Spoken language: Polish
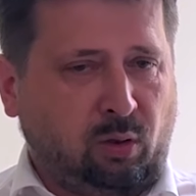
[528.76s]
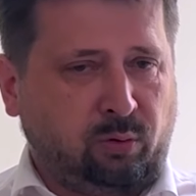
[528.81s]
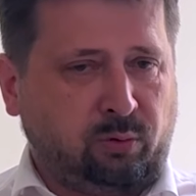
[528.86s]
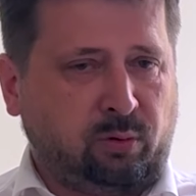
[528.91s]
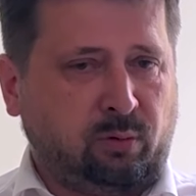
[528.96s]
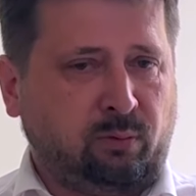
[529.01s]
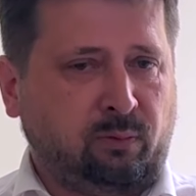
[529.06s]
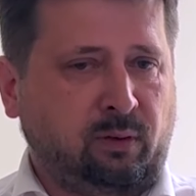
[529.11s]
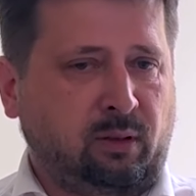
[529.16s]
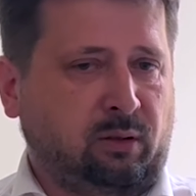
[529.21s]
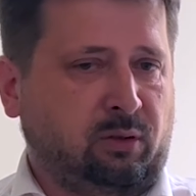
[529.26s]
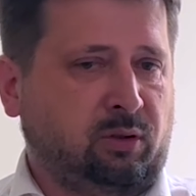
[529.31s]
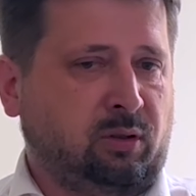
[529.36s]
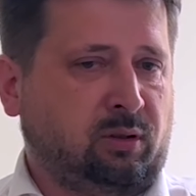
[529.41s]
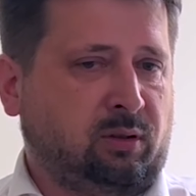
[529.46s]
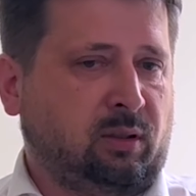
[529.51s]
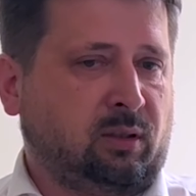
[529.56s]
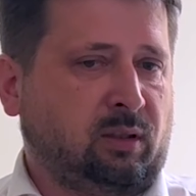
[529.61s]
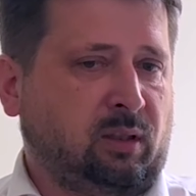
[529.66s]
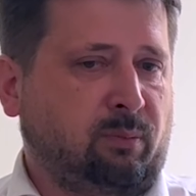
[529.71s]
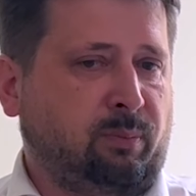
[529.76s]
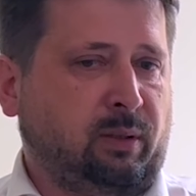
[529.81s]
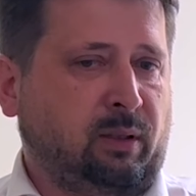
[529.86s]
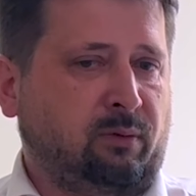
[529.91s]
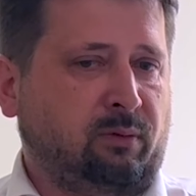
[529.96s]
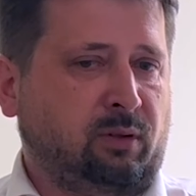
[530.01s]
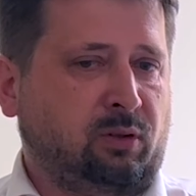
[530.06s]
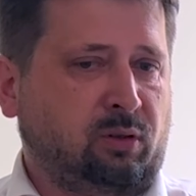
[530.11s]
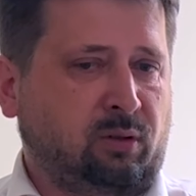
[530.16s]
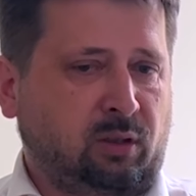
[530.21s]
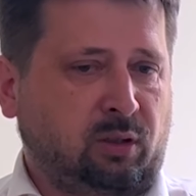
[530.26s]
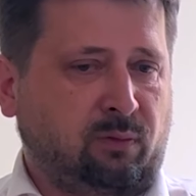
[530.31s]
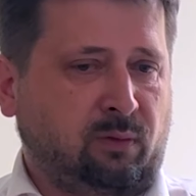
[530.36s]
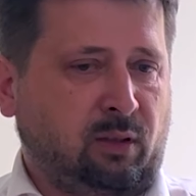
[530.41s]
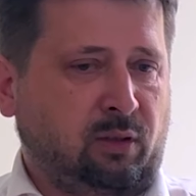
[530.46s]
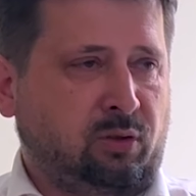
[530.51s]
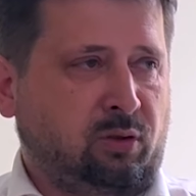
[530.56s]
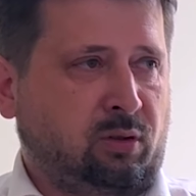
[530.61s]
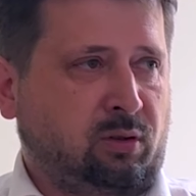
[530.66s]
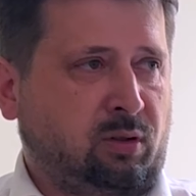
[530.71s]
co walczysz tak naprawdę, że też
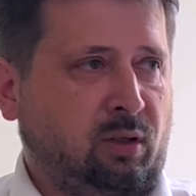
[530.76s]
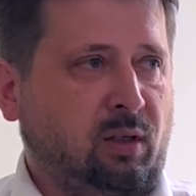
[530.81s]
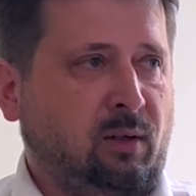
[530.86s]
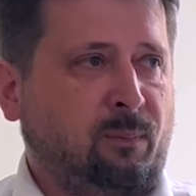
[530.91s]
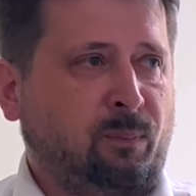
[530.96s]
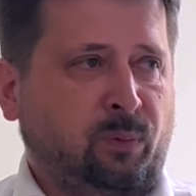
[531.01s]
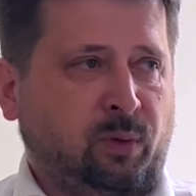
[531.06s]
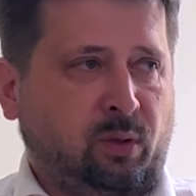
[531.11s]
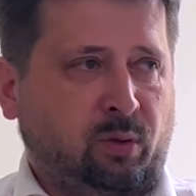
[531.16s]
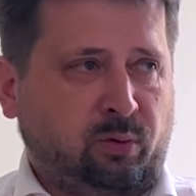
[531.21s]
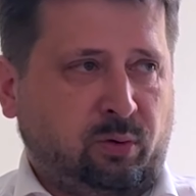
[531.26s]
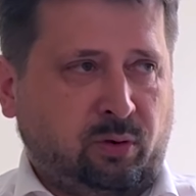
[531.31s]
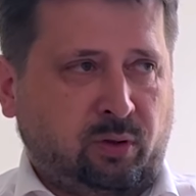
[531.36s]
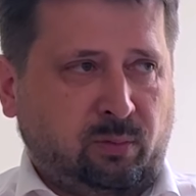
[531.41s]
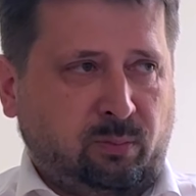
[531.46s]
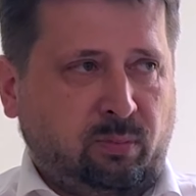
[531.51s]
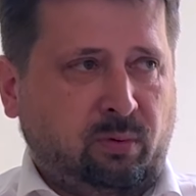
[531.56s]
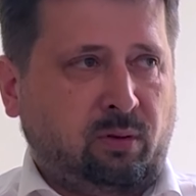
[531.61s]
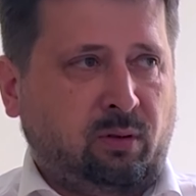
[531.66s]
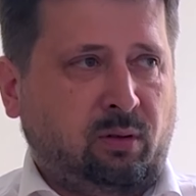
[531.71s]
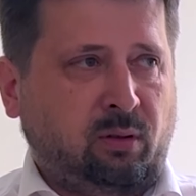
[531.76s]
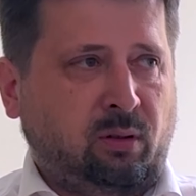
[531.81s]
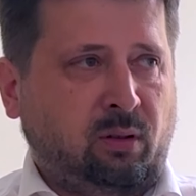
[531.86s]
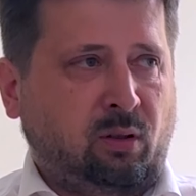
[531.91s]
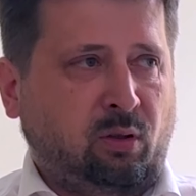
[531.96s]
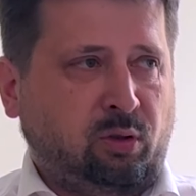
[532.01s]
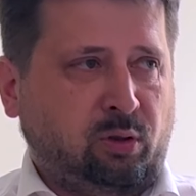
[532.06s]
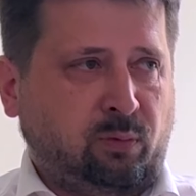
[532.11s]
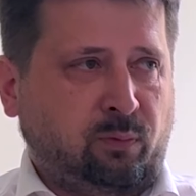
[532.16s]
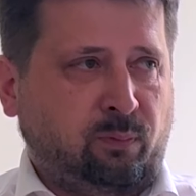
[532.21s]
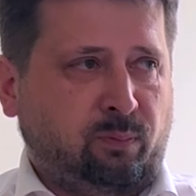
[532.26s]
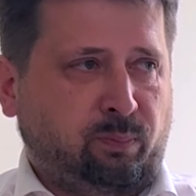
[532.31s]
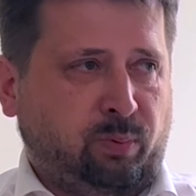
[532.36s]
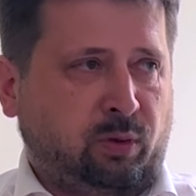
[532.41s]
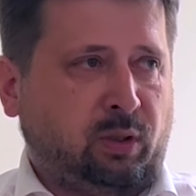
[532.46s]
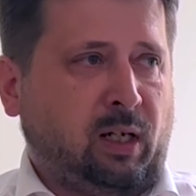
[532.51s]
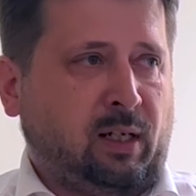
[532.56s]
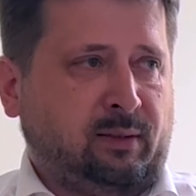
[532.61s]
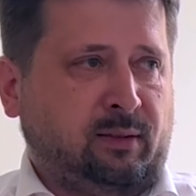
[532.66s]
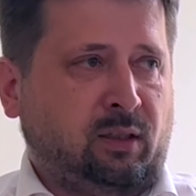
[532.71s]
walczysz o to, żeby
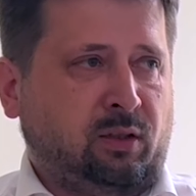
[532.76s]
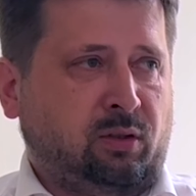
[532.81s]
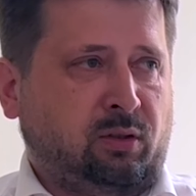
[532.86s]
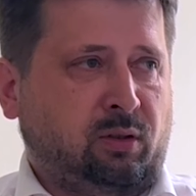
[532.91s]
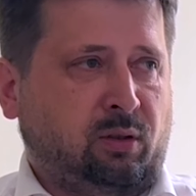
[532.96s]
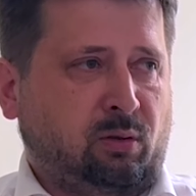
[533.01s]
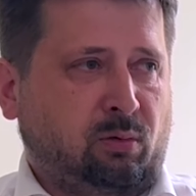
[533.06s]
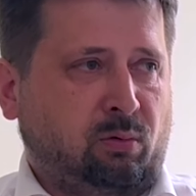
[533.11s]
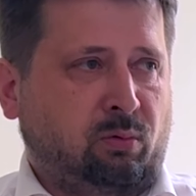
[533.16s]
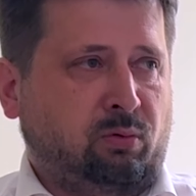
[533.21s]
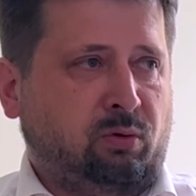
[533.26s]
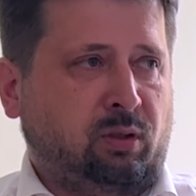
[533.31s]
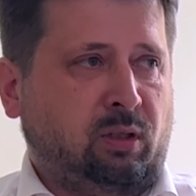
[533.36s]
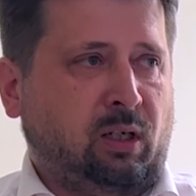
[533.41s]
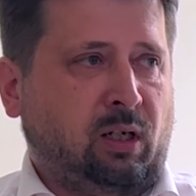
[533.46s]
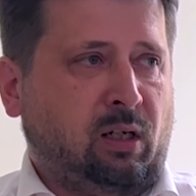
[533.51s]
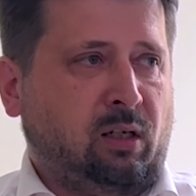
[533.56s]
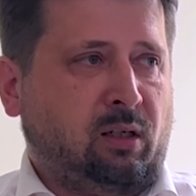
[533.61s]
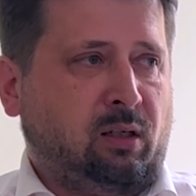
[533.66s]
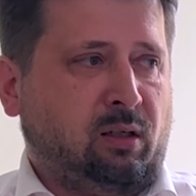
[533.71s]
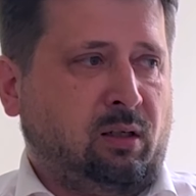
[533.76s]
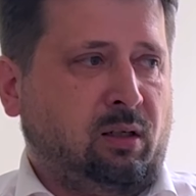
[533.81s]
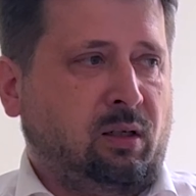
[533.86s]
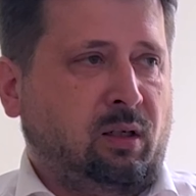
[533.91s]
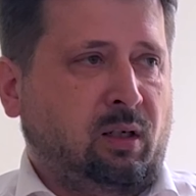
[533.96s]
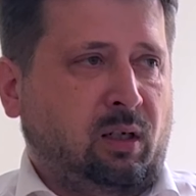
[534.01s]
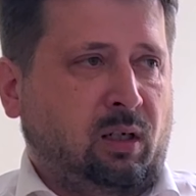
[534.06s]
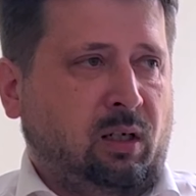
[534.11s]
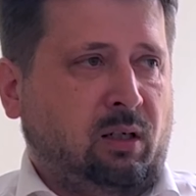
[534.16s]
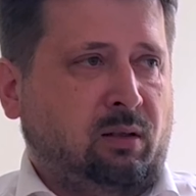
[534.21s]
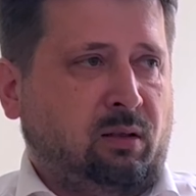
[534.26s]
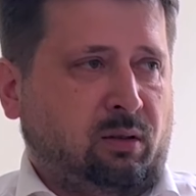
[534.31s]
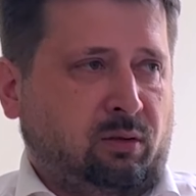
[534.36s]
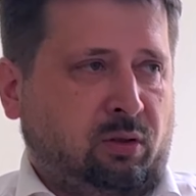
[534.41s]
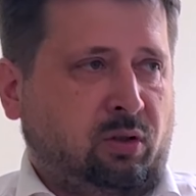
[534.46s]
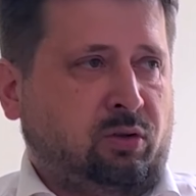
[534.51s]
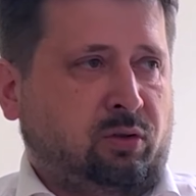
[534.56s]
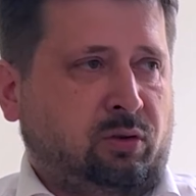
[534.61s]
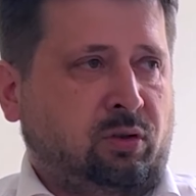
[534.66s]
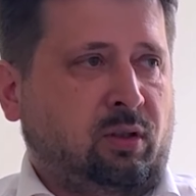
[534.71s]
pokazać tych ludzi, ale
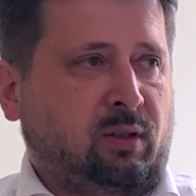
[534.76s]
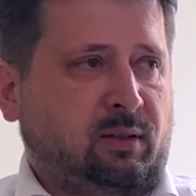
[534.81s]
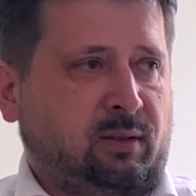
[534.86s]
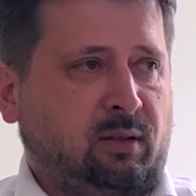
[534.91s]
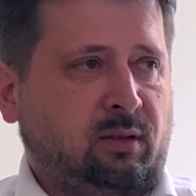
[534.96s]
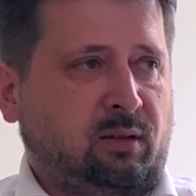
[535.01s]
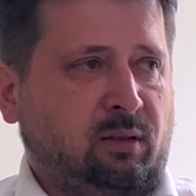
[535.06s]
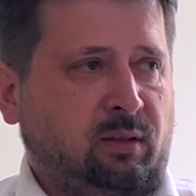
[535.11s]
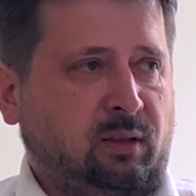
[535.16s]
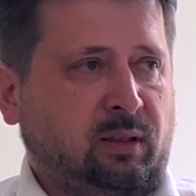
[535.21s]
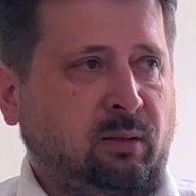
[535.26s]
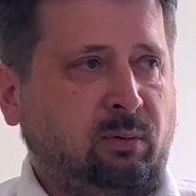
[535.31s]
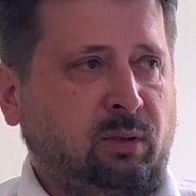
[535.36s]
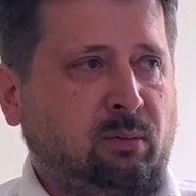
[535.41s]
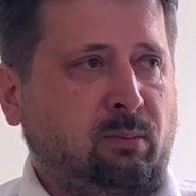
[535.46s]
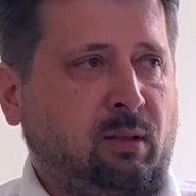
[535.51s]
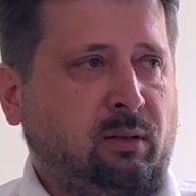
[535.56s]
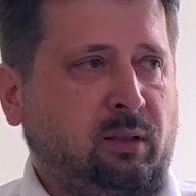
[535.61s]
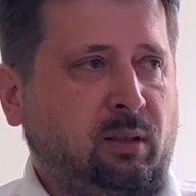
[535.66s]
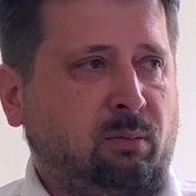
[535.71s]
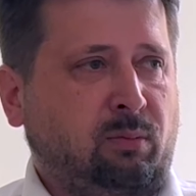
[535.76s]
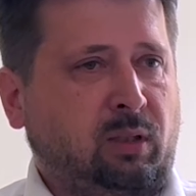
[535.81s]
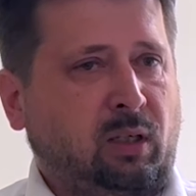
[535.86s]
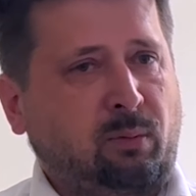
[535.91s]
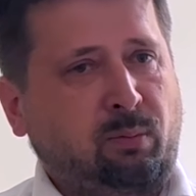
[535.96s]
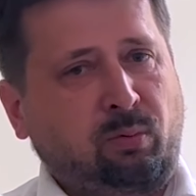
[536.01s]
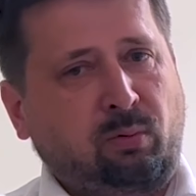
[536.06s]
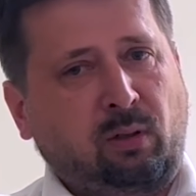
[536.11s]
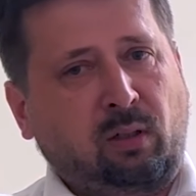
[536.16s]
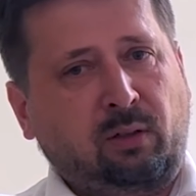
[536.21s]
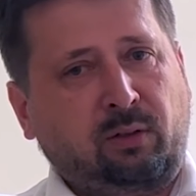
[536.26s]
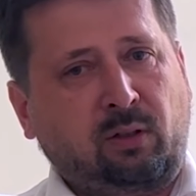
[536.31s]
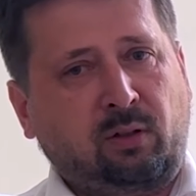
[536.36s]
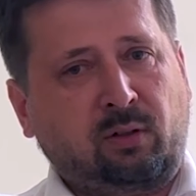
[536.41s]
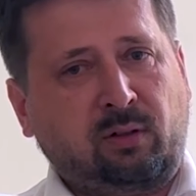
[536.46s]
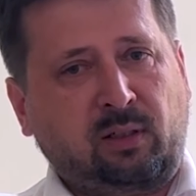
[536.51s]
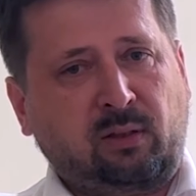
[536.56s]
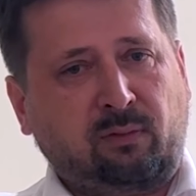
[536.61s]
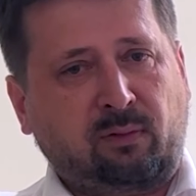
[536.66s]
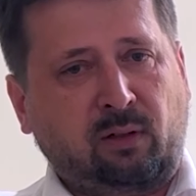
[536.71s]
też y, co jest y, takim tematem tabu, ale też
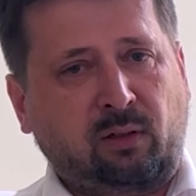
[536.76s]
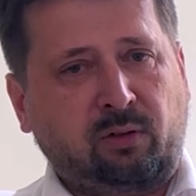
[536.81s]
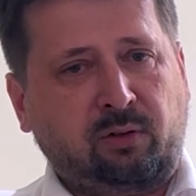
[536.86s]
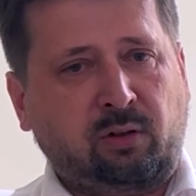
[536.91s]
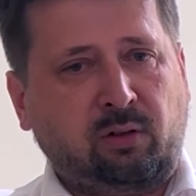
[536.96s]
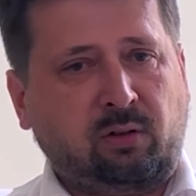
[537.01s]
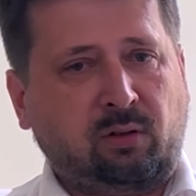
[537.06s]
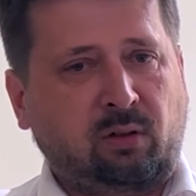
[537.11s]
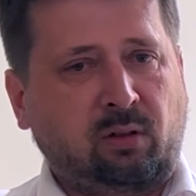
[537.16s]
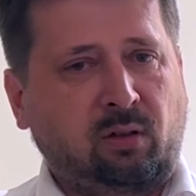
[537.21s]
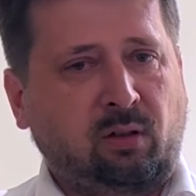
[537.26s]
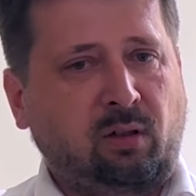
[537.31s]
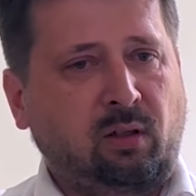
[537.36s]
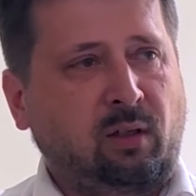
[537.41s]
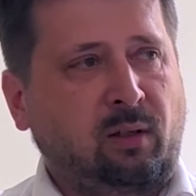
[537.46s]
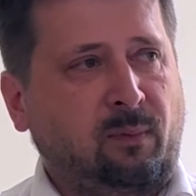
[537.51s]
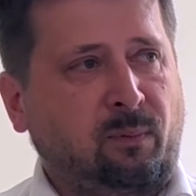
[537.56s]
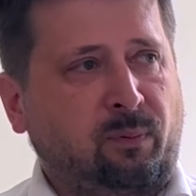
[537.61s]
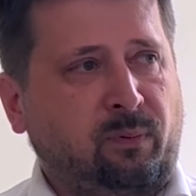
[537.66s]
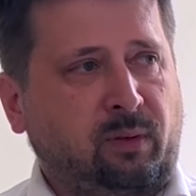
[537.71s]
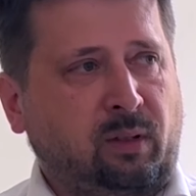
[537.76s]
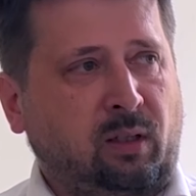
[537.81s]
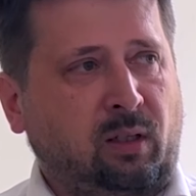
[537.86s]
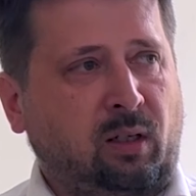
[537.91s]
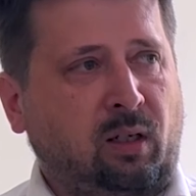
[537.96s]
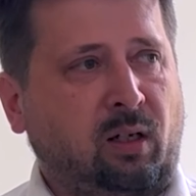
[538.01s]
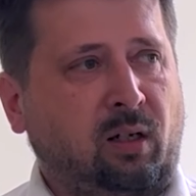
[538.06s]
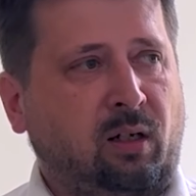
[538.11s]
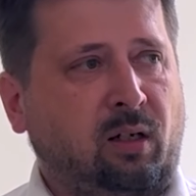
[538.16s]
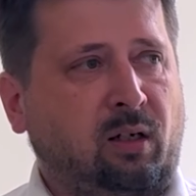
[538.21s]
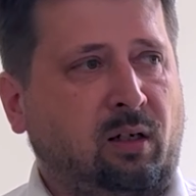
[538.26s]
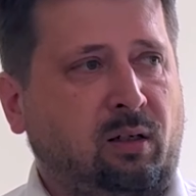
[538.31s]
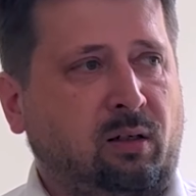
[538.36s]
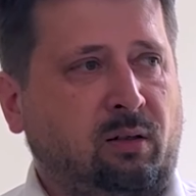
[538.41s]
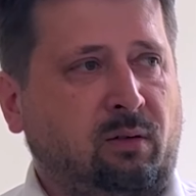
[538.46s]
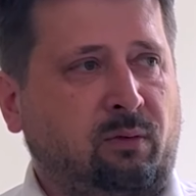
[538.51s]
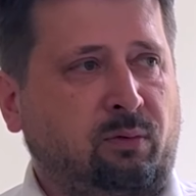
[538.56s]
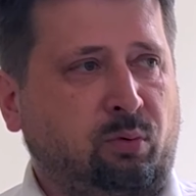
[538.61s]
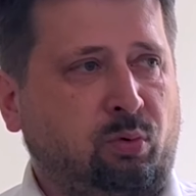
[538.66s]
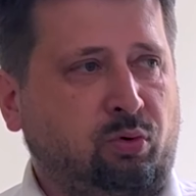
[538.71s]
zawalczyć y, na,
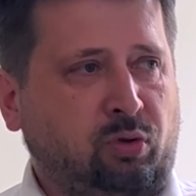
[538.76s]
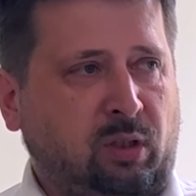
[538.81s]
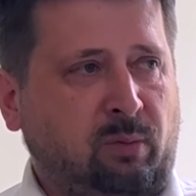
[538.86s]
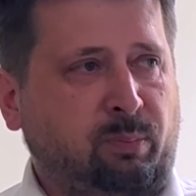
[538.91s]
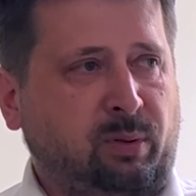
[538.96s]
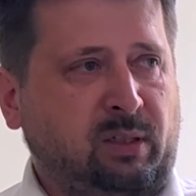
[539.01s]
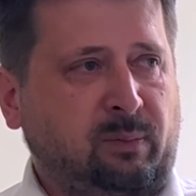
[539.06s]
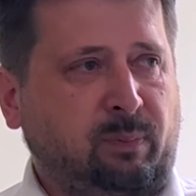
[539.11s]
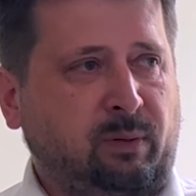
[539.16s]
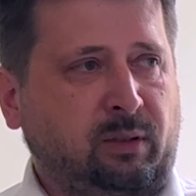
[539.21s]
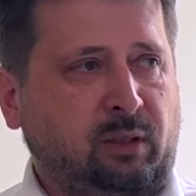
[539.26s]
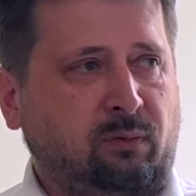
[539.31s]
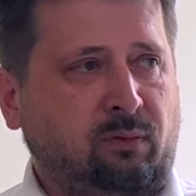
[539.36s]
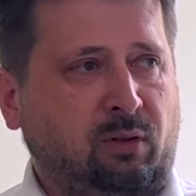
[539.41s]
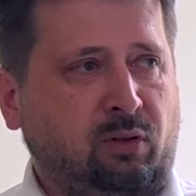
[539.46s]
w dłuższej perspektywie